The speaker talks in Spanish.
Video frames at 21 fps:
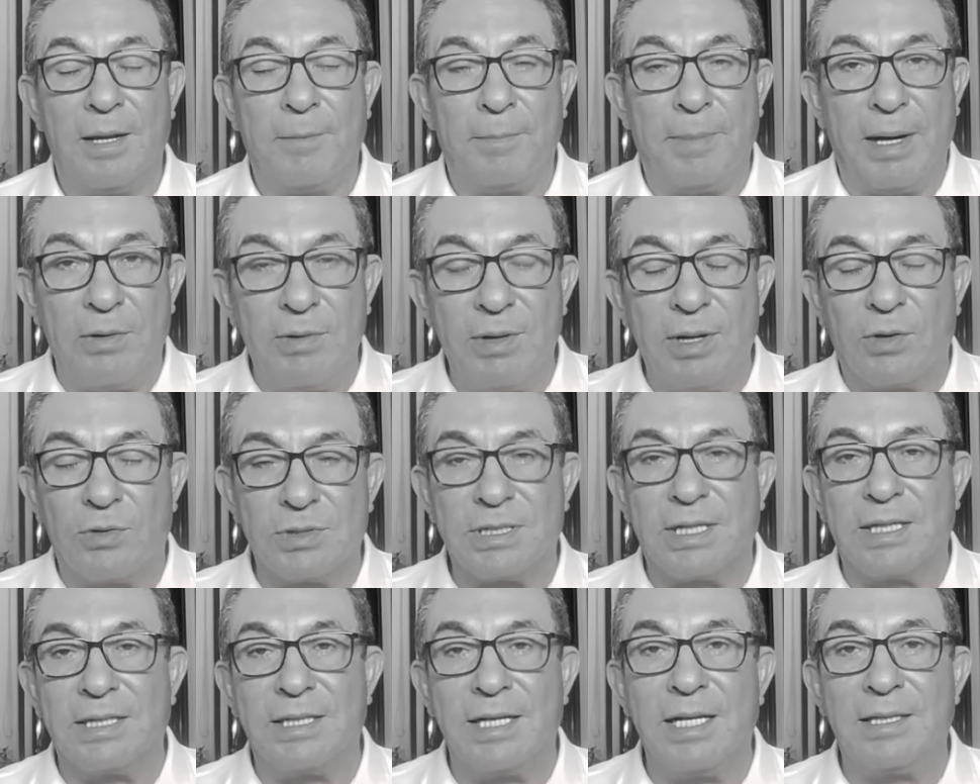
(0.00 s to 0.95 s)
Pero hay una
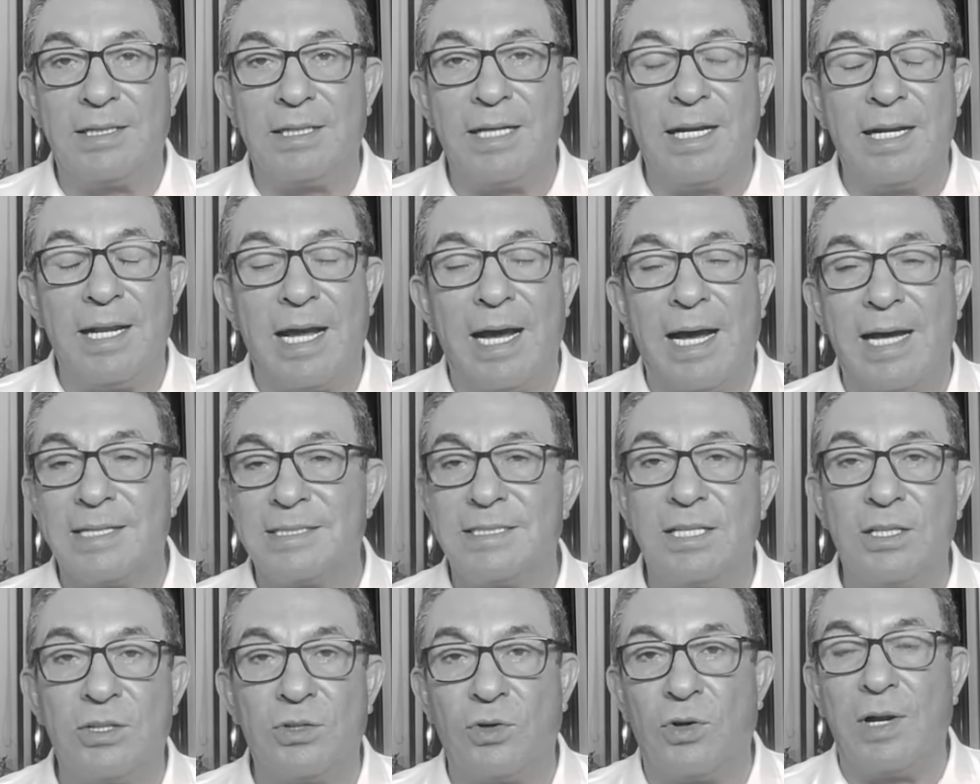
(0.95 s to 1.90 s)
cosa que tiene, tiene
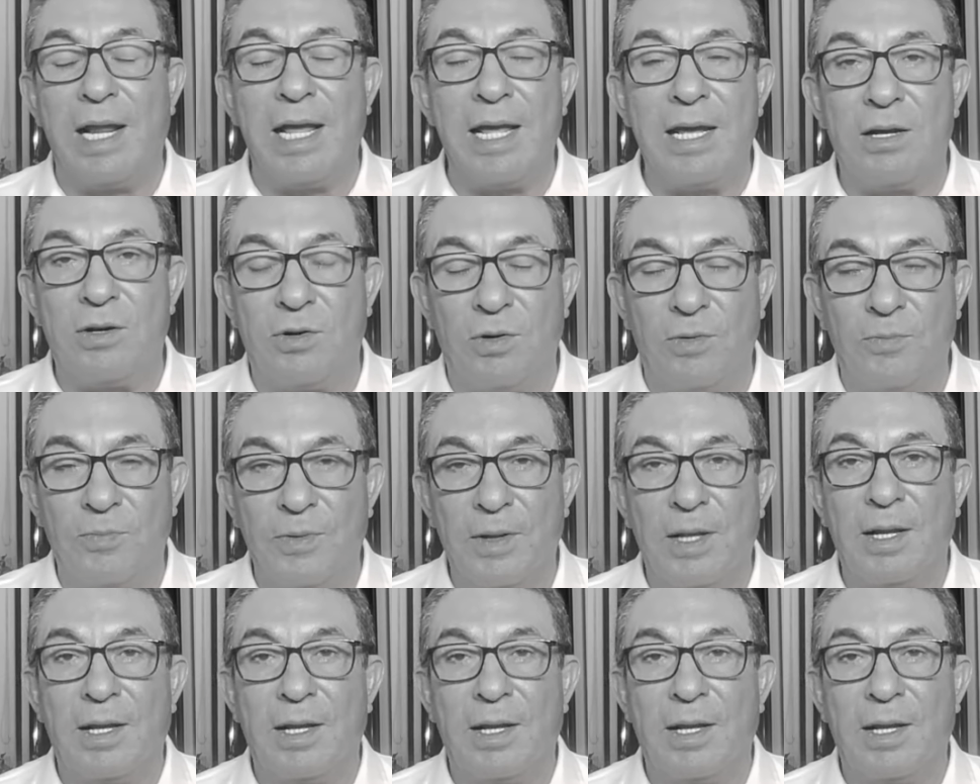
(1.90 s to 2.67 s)
ácido oleico,